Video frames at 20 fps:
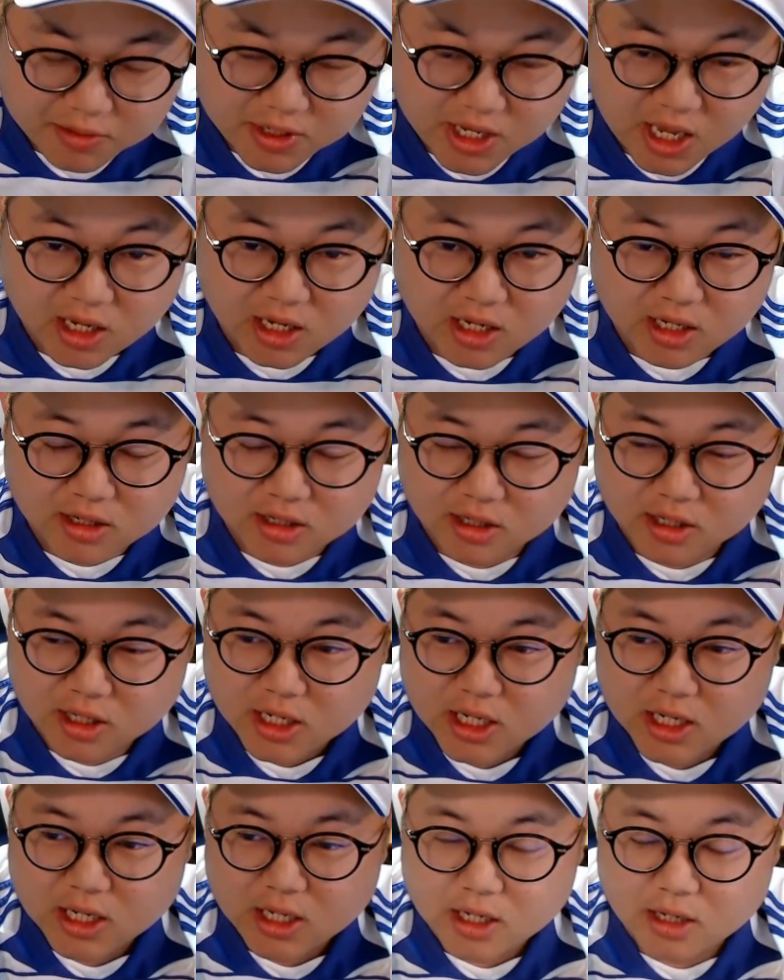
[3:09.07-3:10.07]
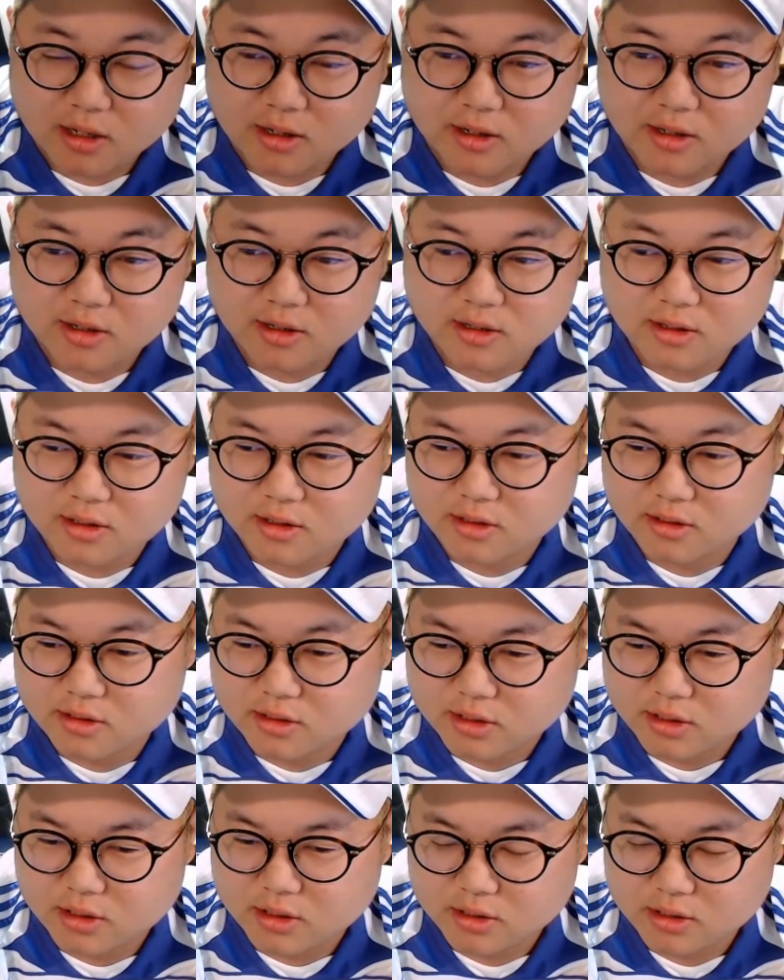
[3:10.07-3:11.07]
비행기를 어
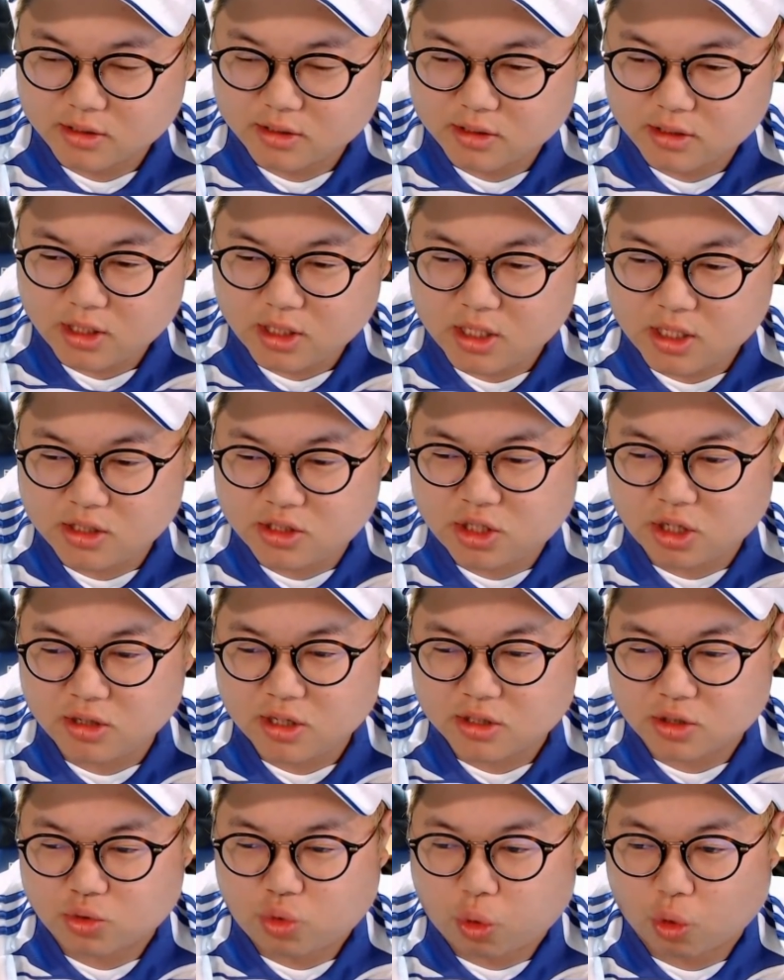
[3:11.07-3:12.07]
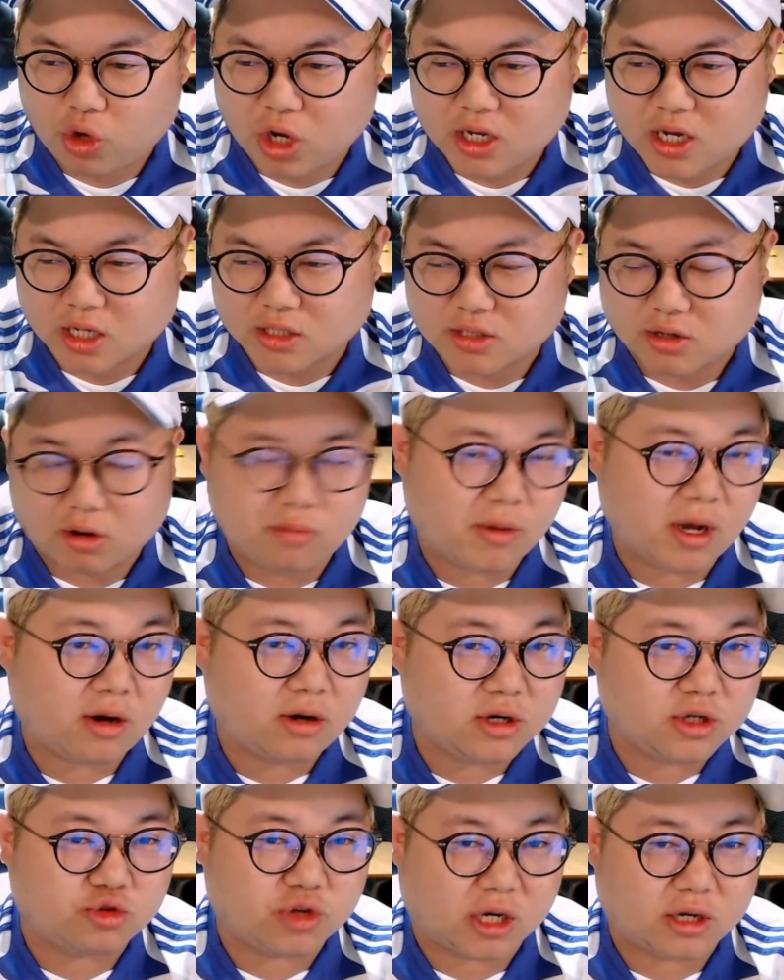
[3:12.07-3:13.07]
인천에서 독일까지 얼마
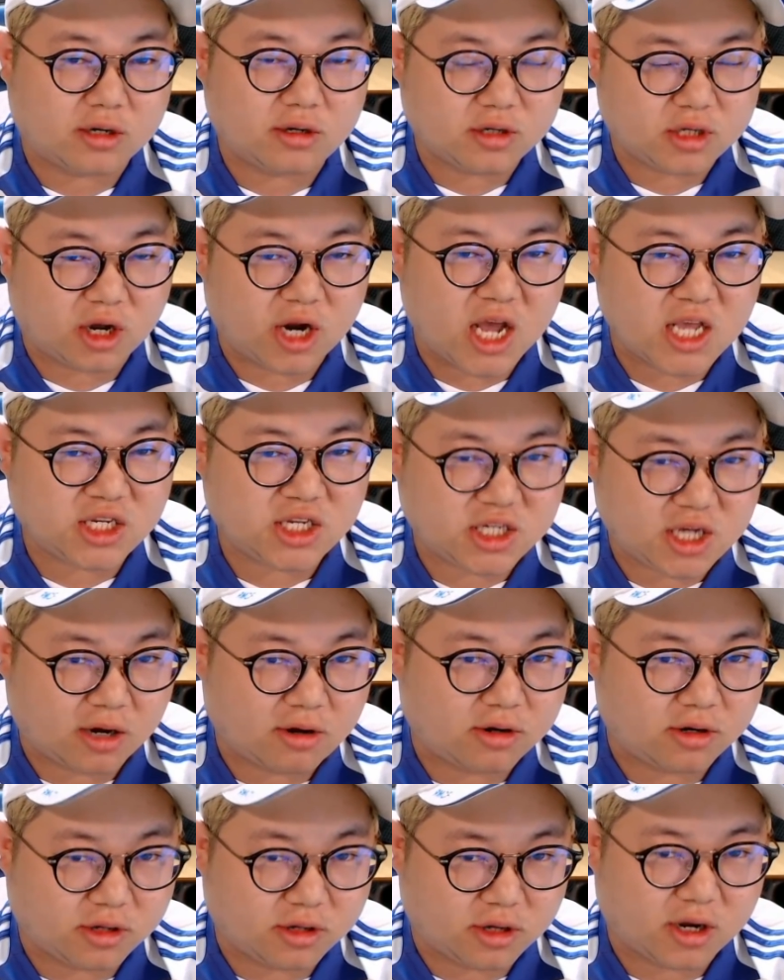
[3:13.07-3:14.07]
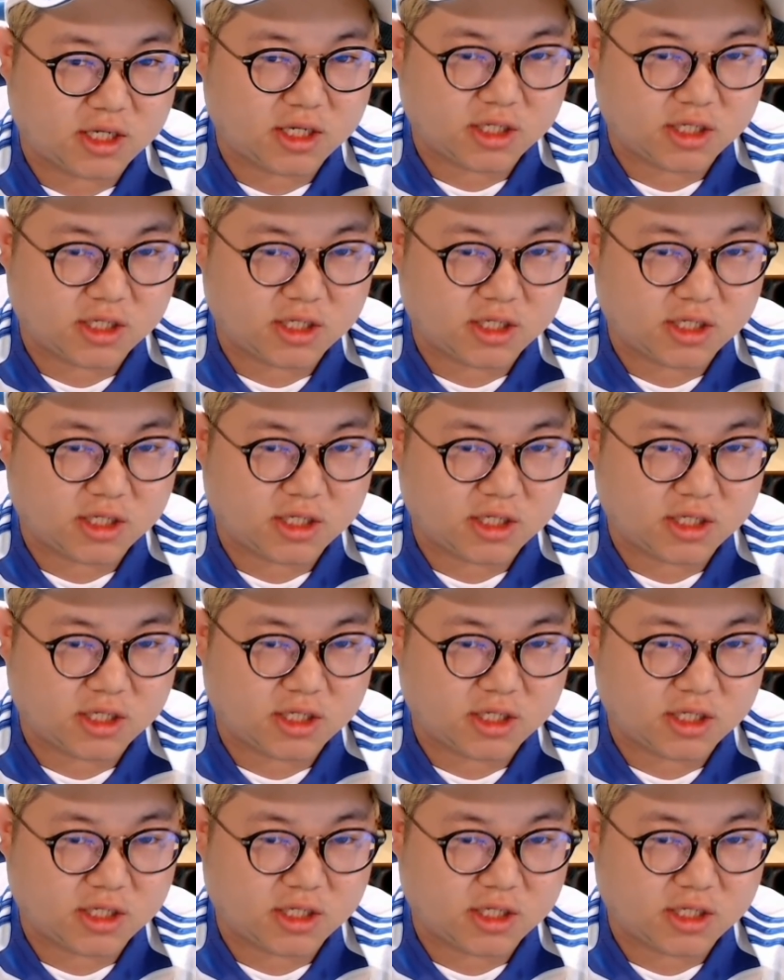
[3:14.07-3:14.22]
걸리는 줄 알아? 11시간 걸려